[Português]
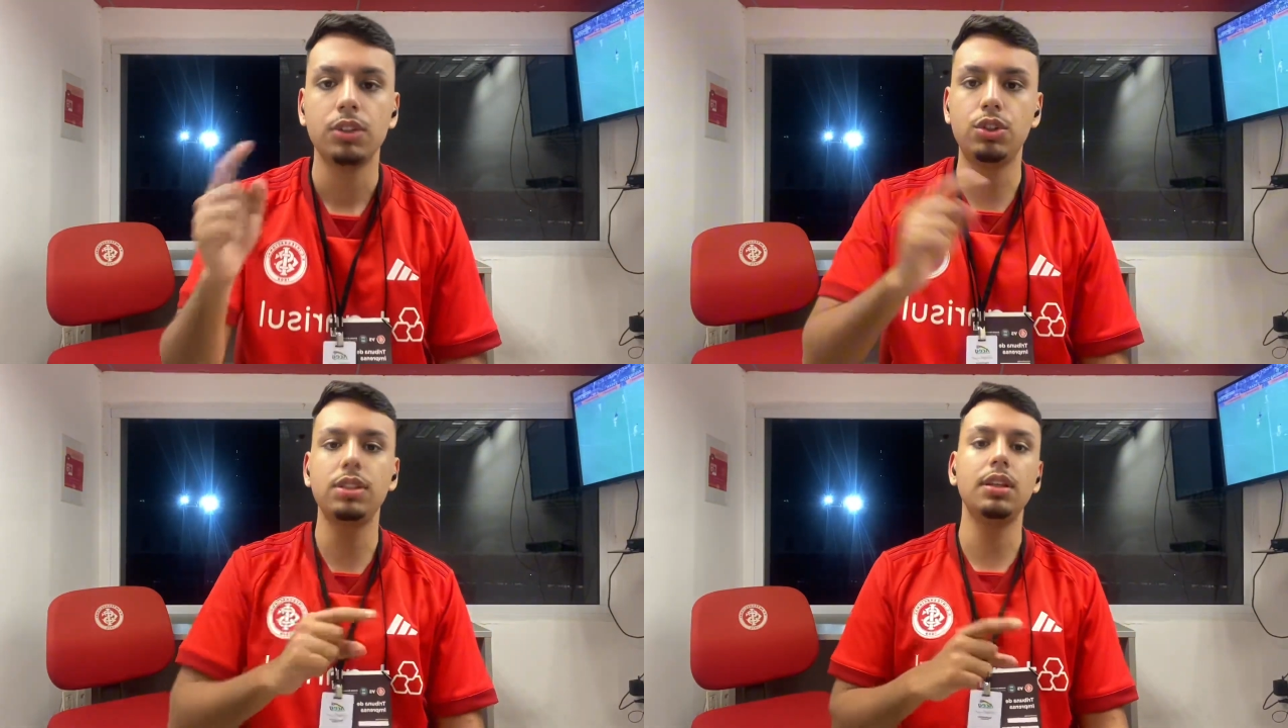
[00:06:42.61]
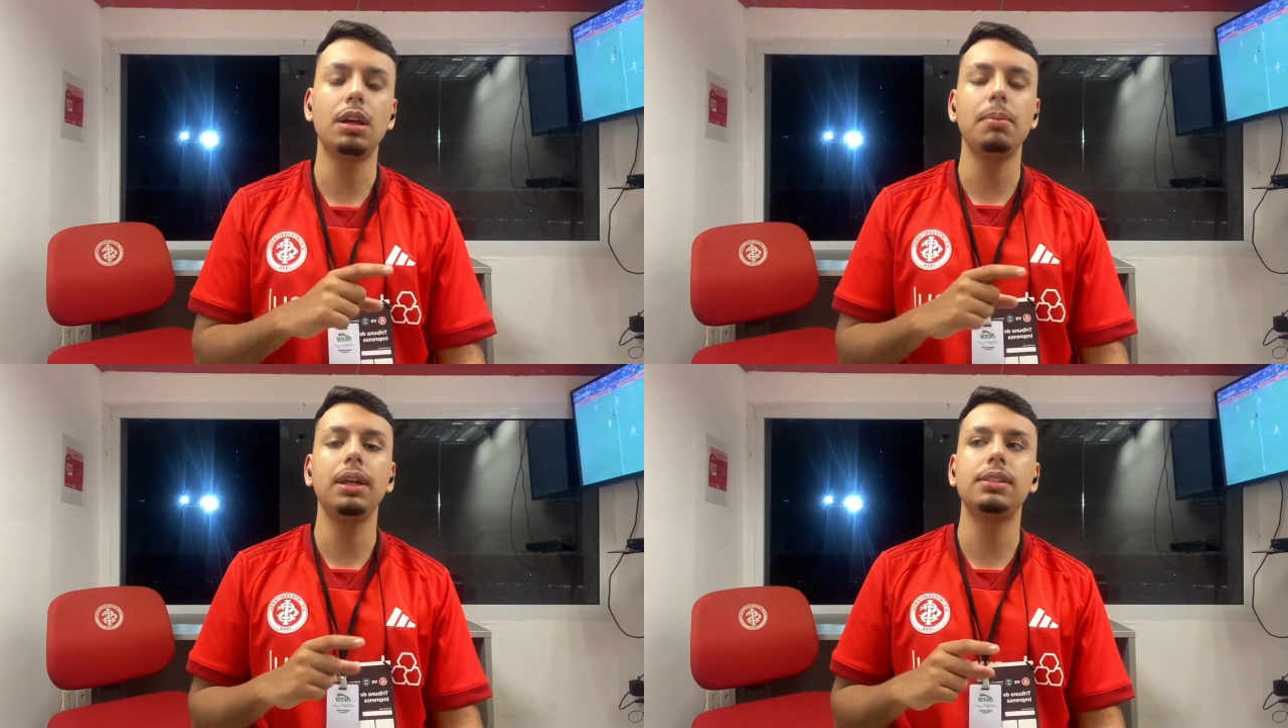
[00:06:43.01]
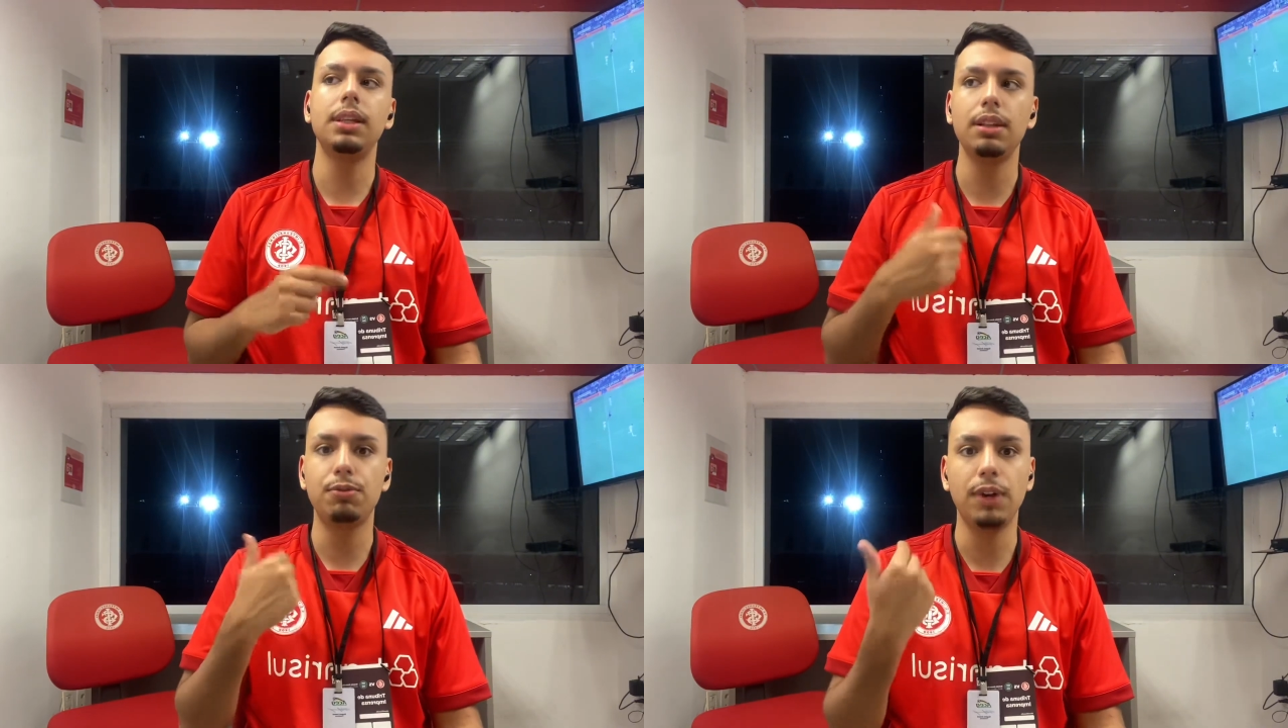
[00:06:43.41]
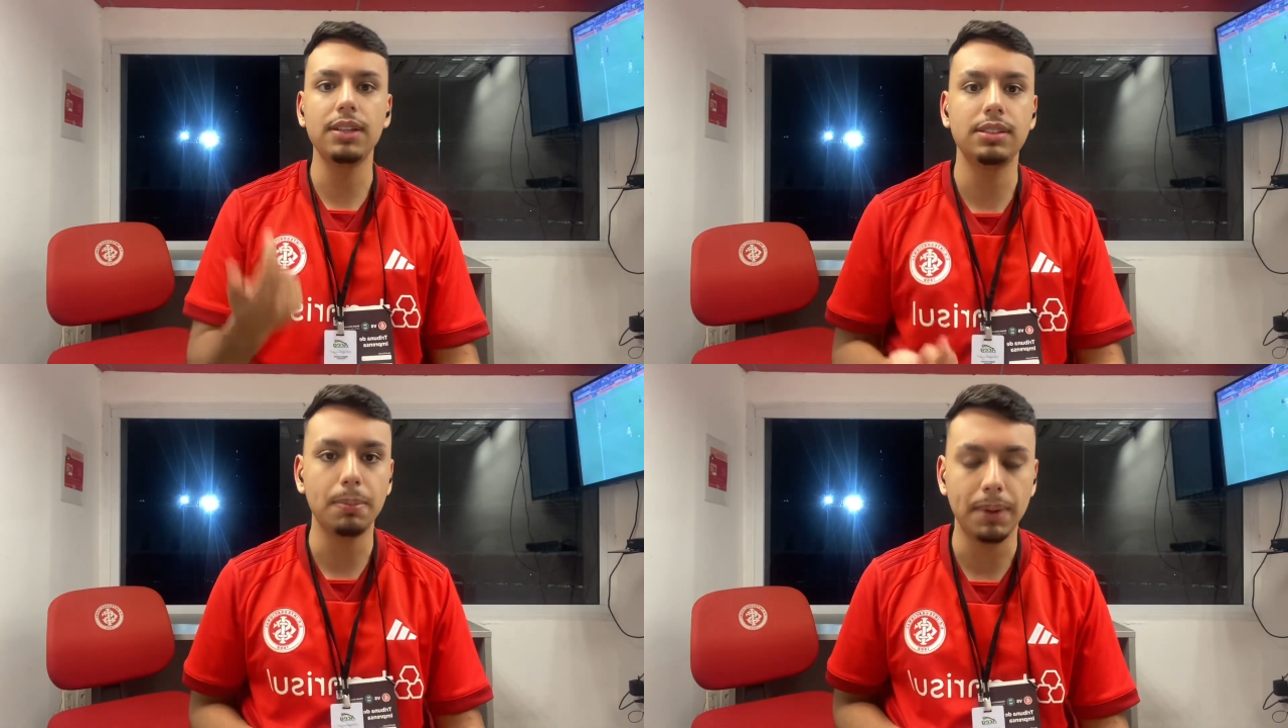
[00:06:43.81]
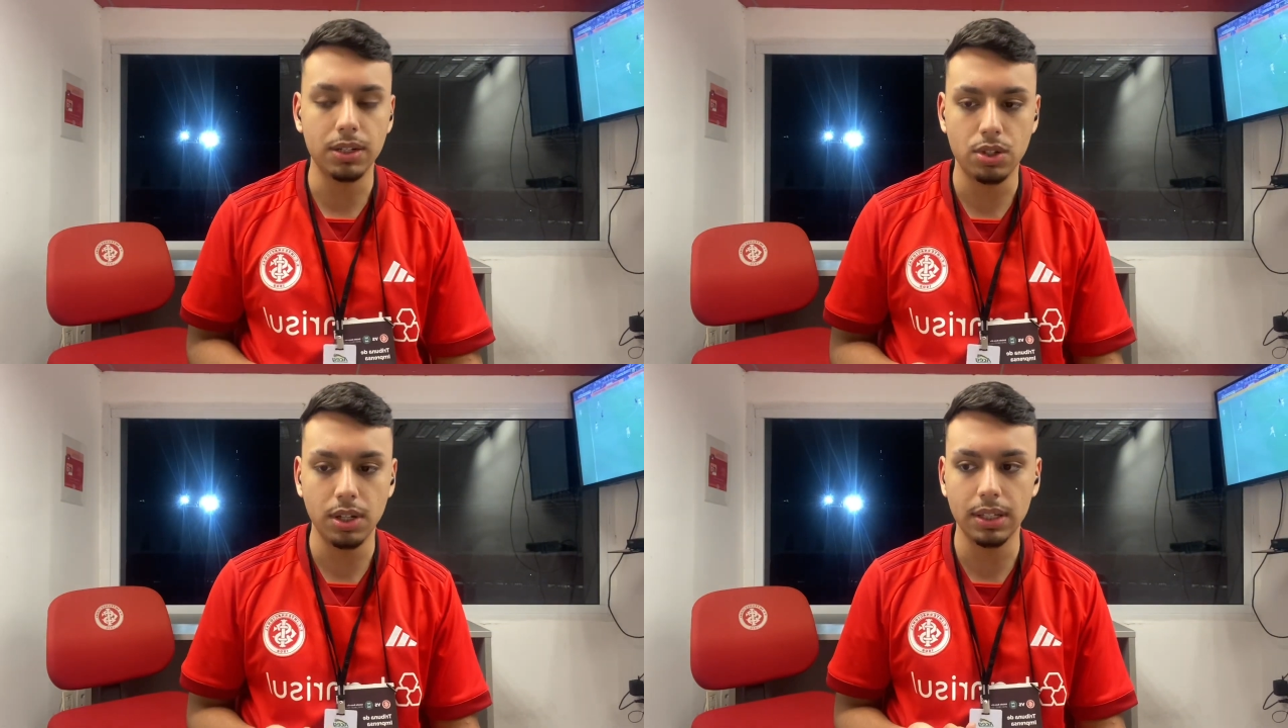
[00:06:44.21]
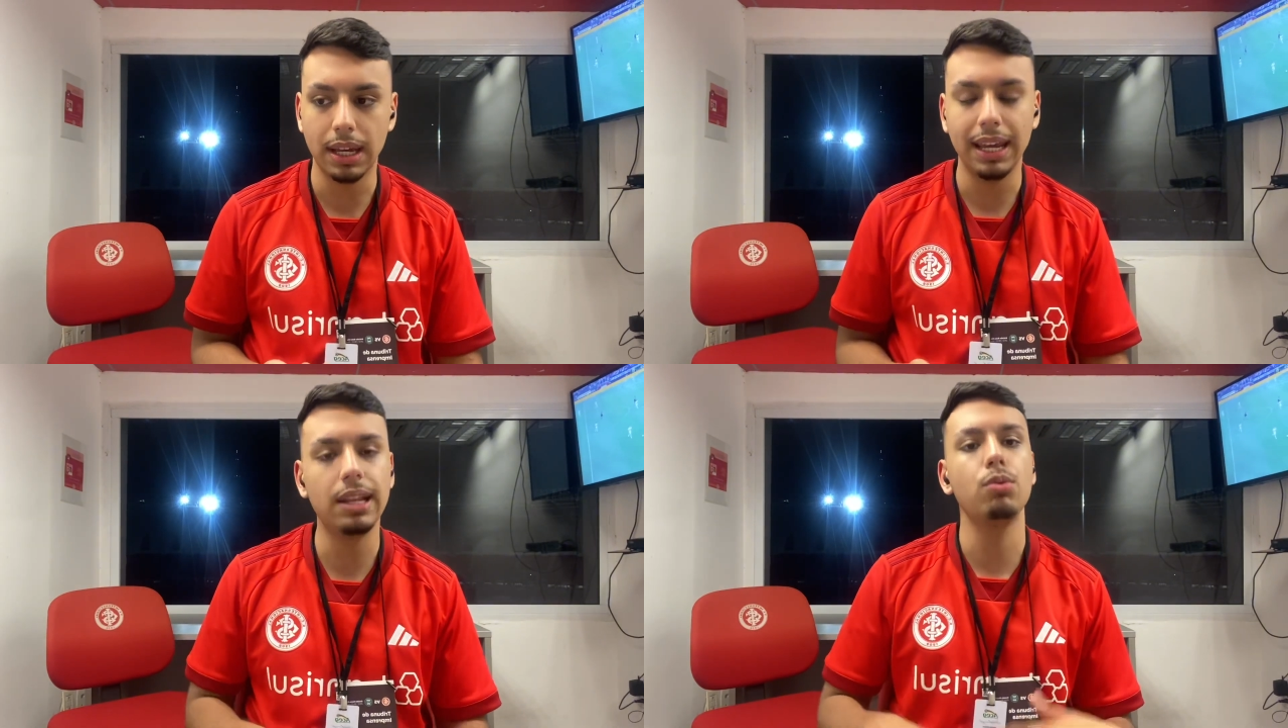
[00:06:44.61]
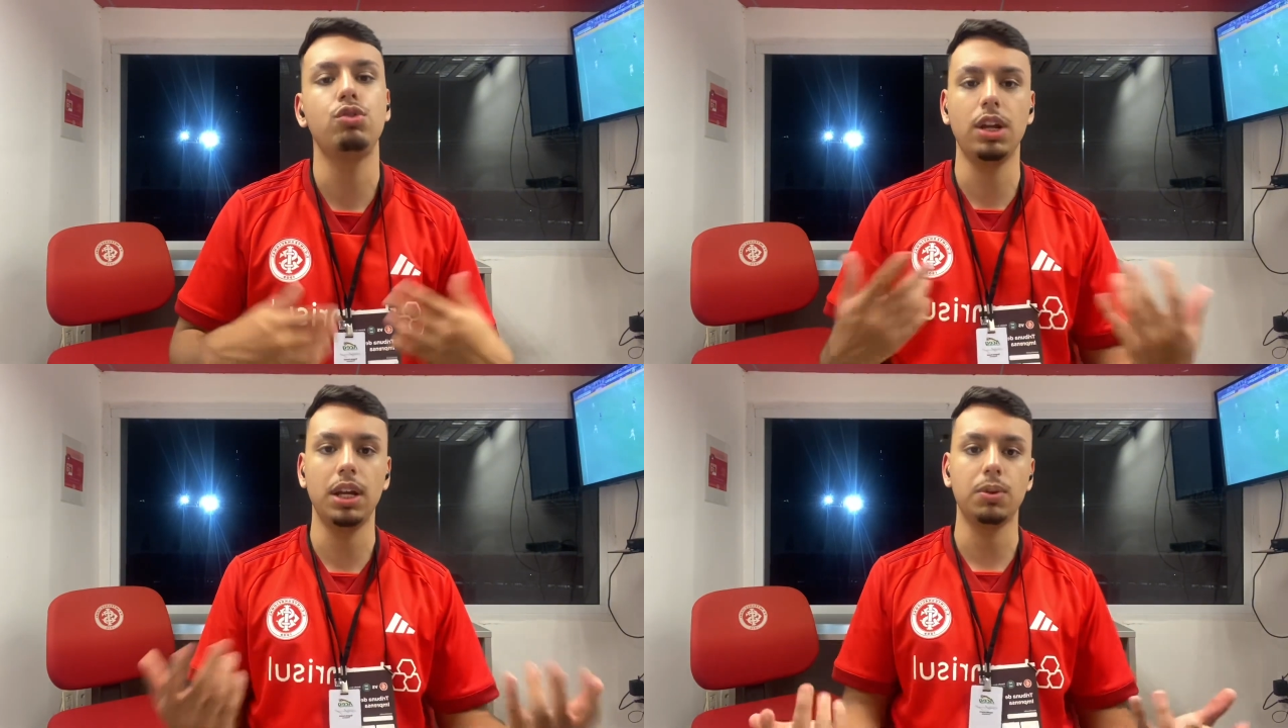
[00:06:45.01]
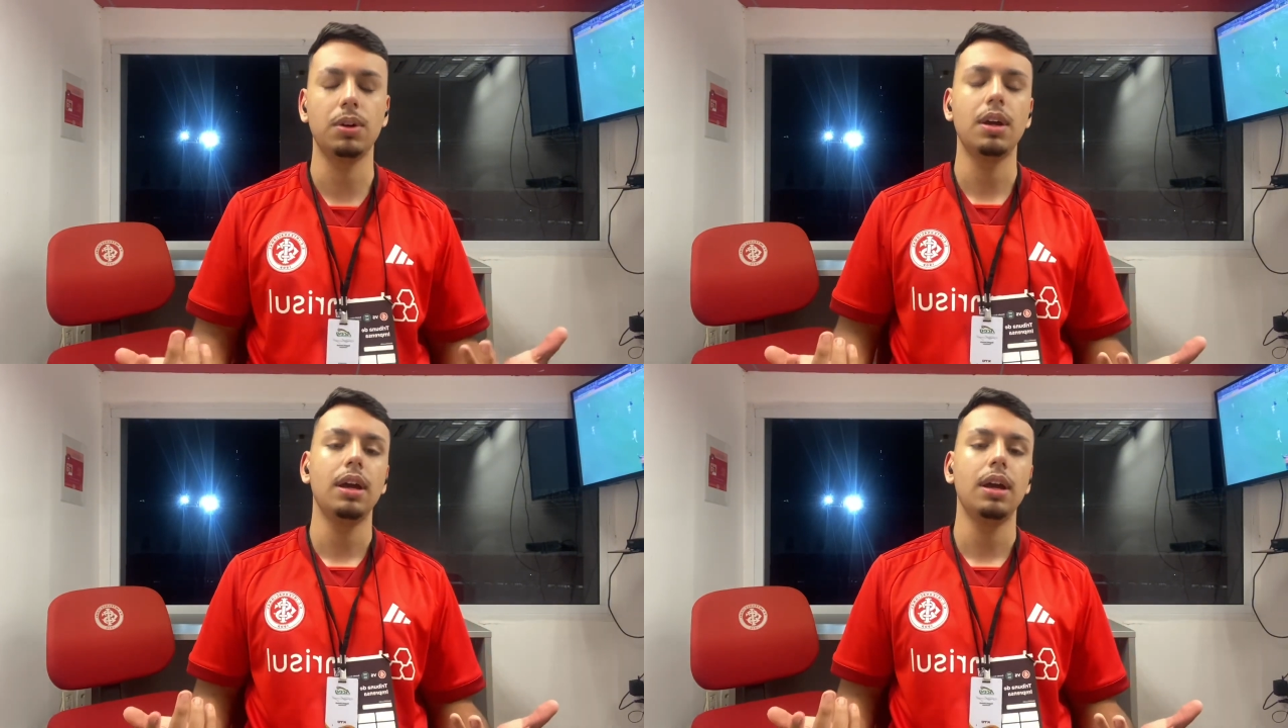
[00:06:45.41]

Disse também que se ele vence a partida, ele é um gênio,